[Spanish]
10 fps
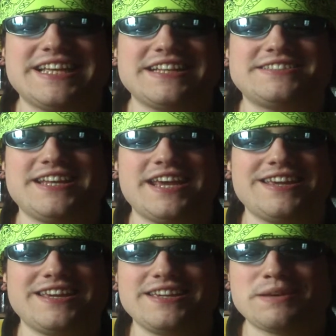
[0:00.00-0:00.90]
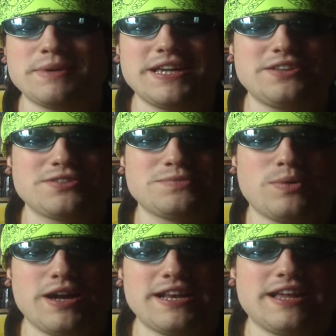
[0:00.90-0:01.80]
Jet, amiguillos
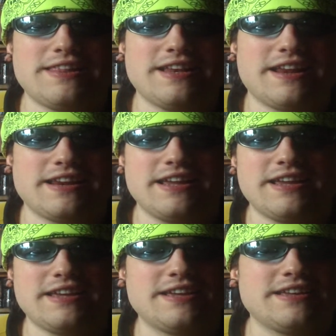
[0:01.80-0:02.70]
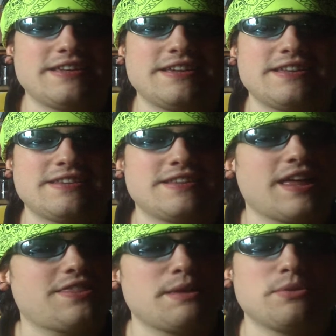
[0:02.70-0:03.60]
Buana de la red.
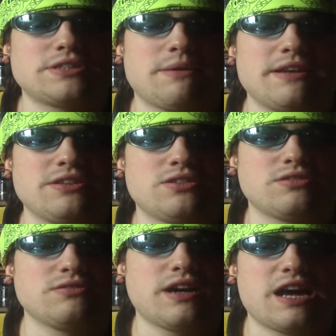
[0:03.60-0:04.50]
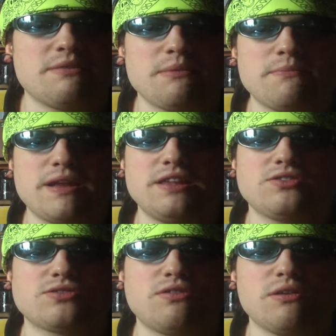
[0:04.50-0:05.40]
¿Qué hacemos, chavalitos Cougar?
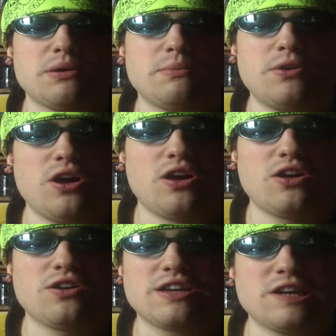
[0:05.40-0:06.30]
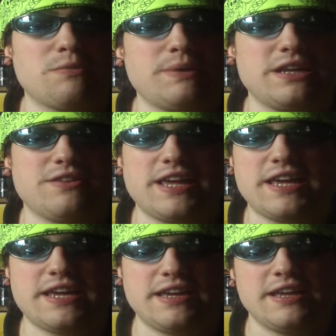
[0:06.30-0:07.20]
Bienvenidos a un nuevo blog. ¿Qué opino
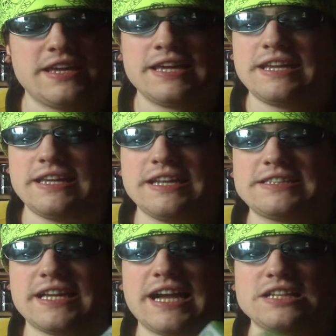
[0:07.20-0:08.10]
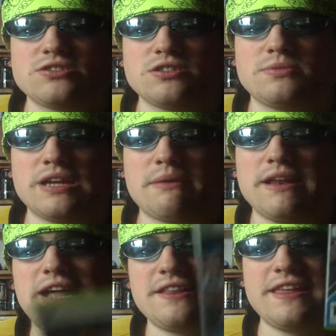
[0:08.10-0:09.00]
de? Y en este caso os voy a
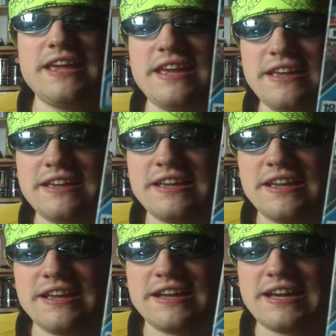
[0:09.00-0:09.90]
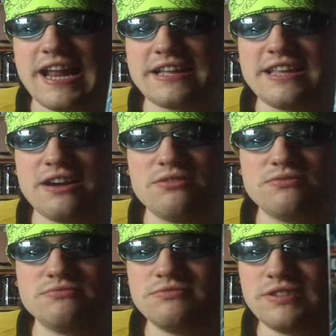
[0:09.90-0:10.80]
hablar de
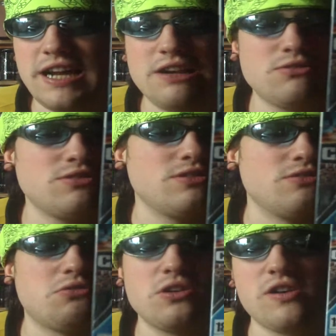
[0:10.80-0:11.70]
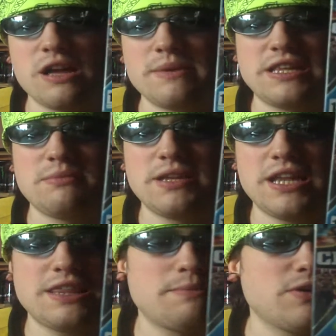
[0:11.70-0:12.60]
Crackdown, el 1. Juego que me
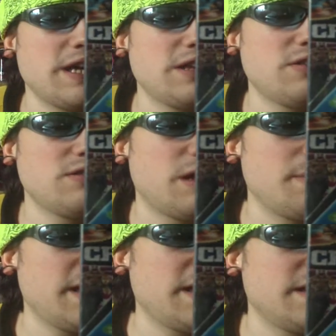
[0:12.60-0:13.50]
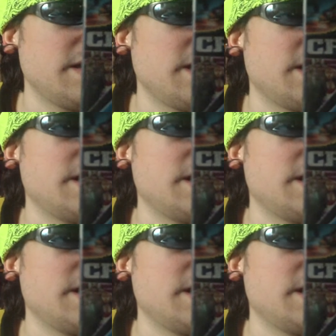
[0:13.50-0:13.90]
terminé hace poquito también.